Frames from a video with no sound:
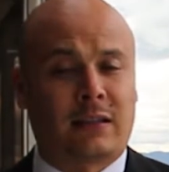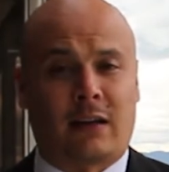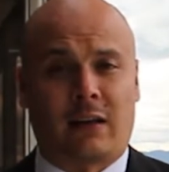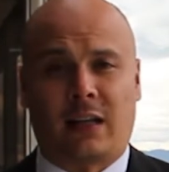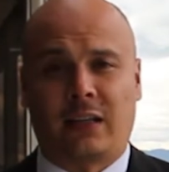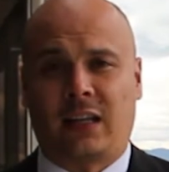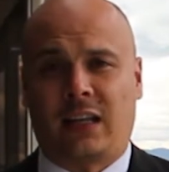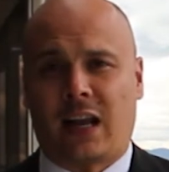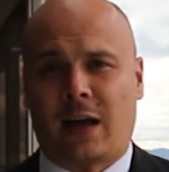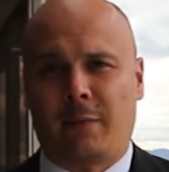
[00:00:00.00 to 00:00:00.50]

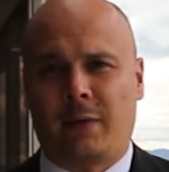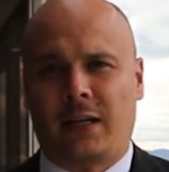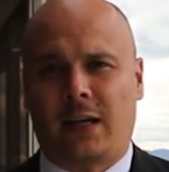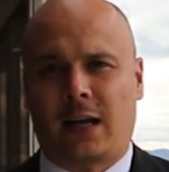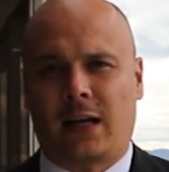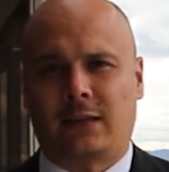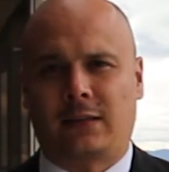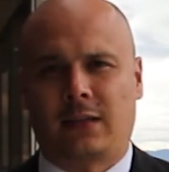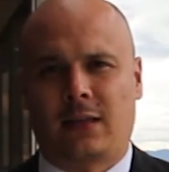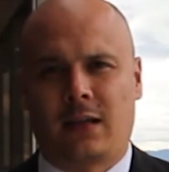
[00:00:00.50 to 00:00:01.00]
tablas
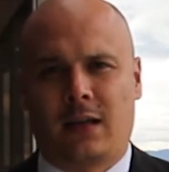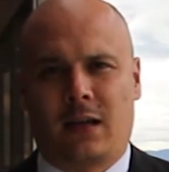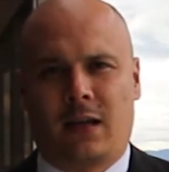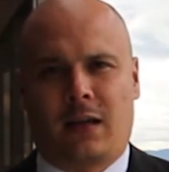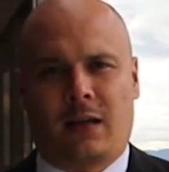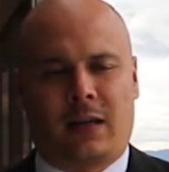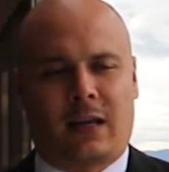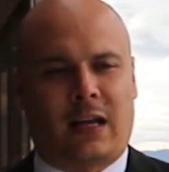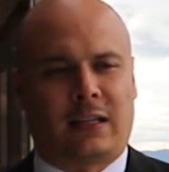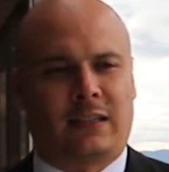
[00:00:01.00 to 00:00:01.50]
dinámicas,
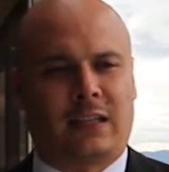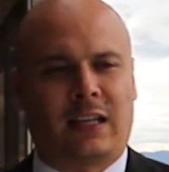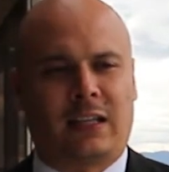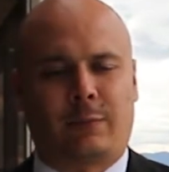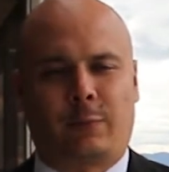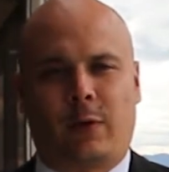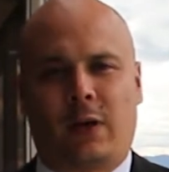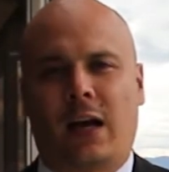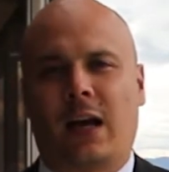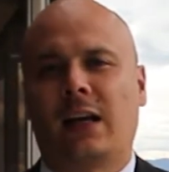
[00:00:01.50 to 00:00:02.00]
que así
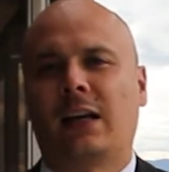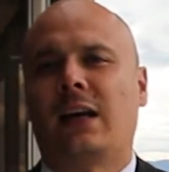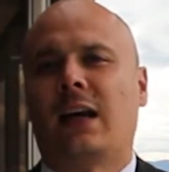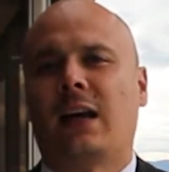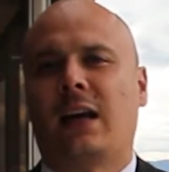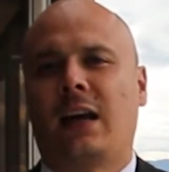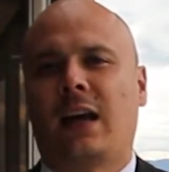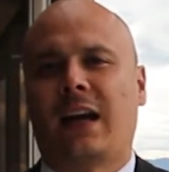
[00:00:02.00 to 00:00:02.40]
les pueda